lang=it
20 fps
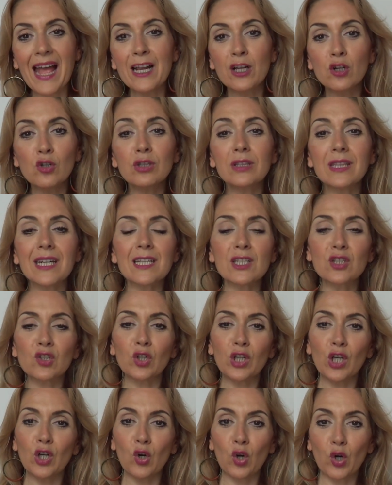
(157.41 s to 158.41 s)
è il
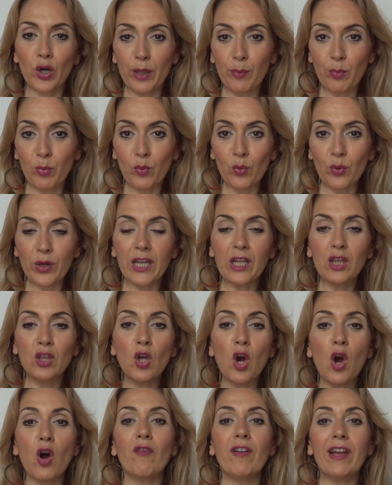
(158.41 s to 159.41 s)
contrasto di colori puri,
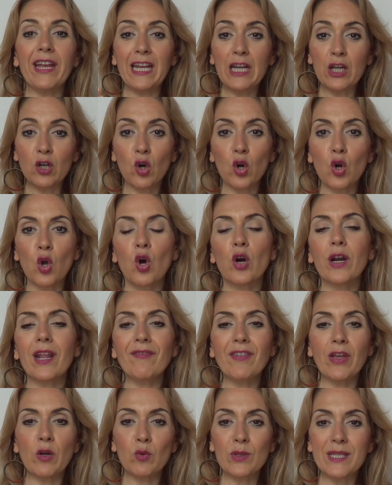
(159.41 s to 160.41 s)
dove il
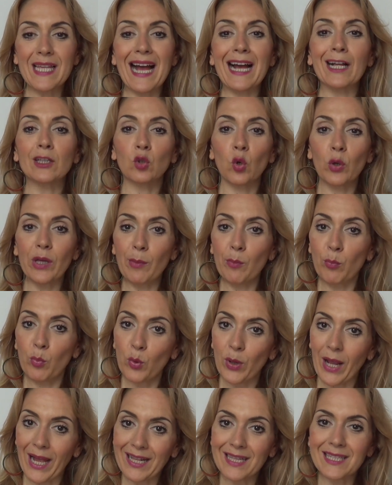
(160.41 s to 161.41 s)
colore viene usato in
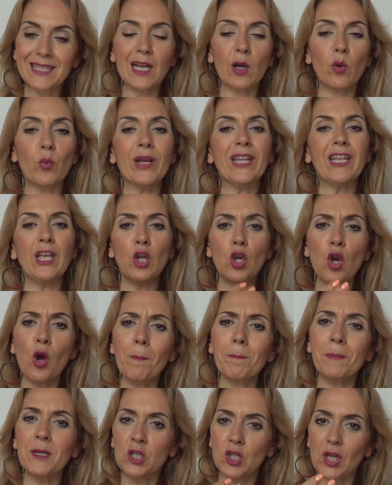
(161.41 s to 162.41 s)
purezza, quindi
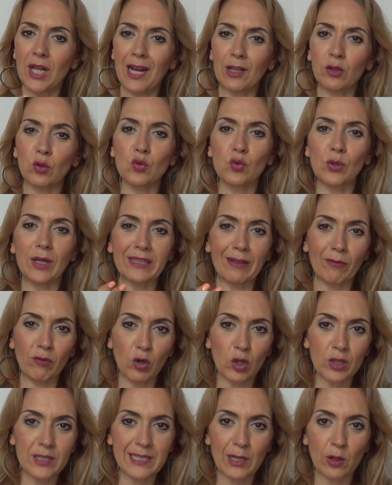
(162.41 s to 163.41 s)
non miscelato sulla
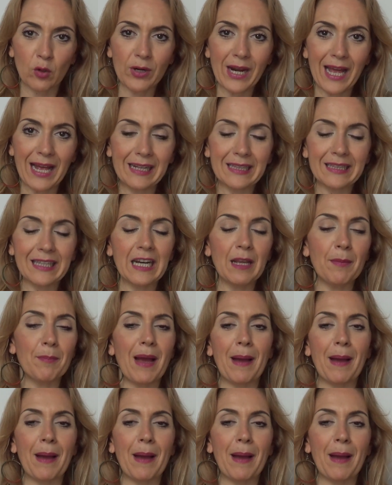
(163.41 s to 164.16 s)
tavolozza con altri,